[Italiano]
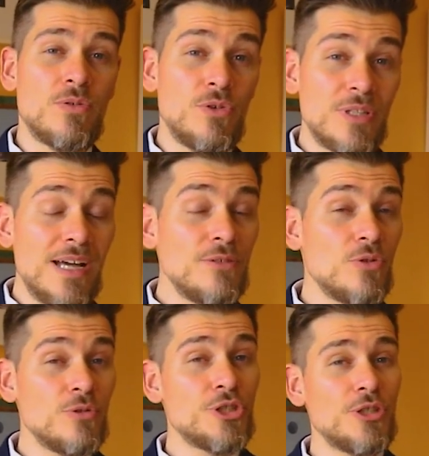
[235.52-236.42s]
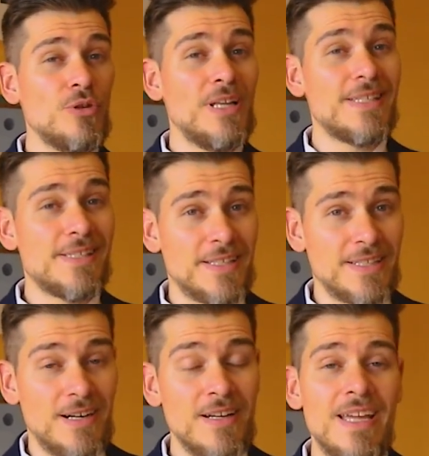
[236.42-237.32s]
concordato con cedolare
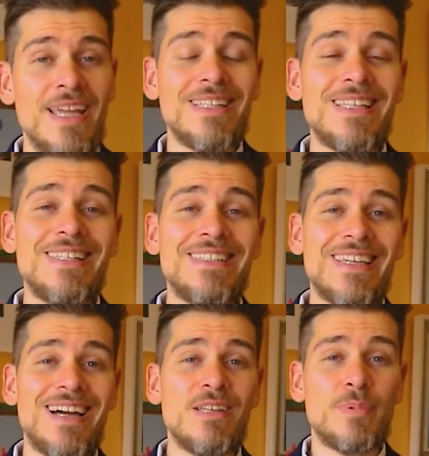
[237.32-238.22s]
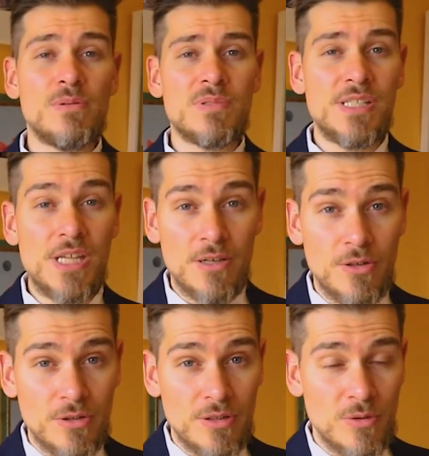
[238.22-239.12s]
secca ed è l'ideale per un
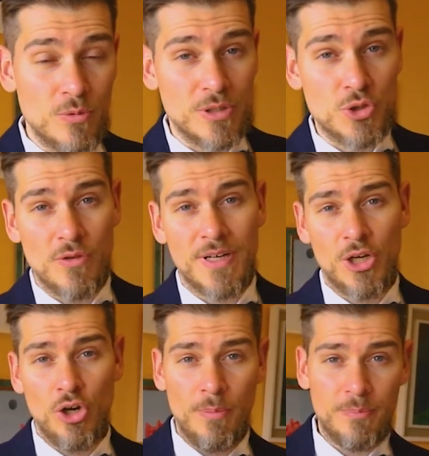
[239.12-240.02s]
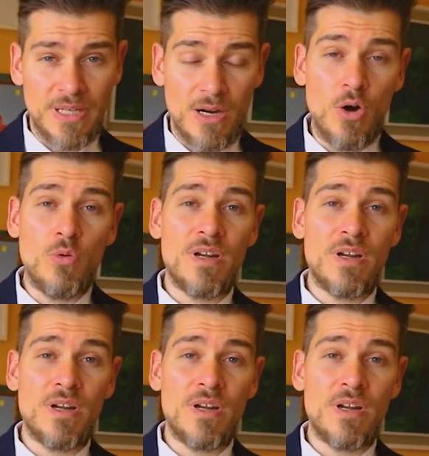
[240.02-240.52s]
single, una giovane coppia o